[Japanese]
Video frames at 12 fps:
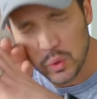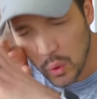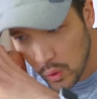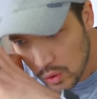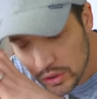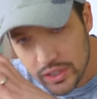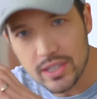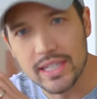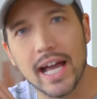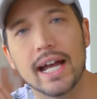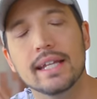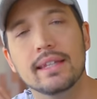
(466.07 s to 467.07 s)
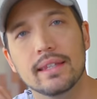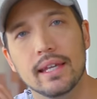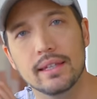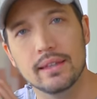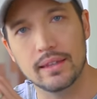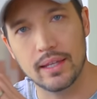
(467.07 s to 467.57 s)
洞窟に入って
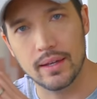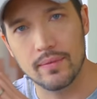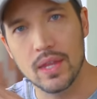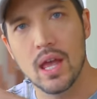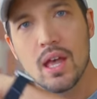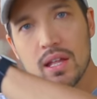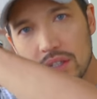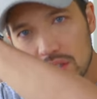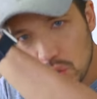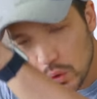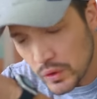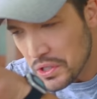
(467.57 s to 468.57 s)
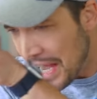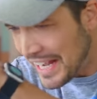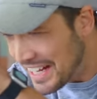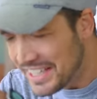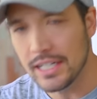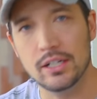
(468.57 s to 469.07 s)
いって、でその
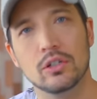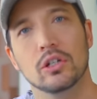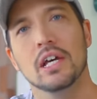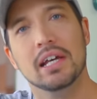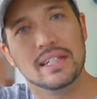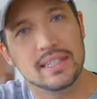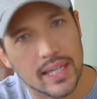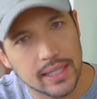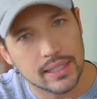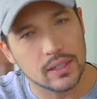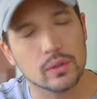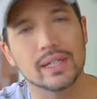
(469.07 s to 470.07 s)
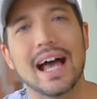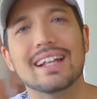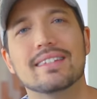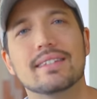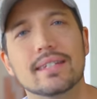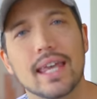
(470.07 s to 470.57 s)
中にいる敵を
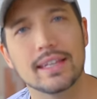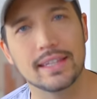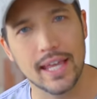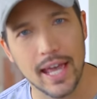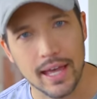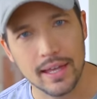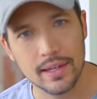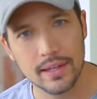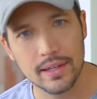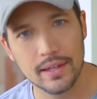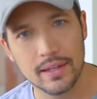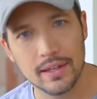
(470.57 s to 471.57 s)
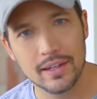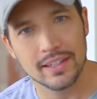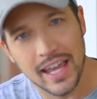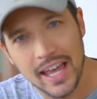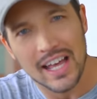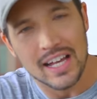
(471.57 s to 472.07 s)
やっつけて、
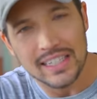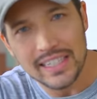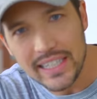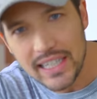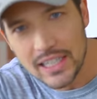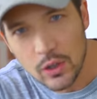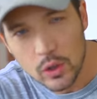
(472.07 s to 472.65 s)
でヒー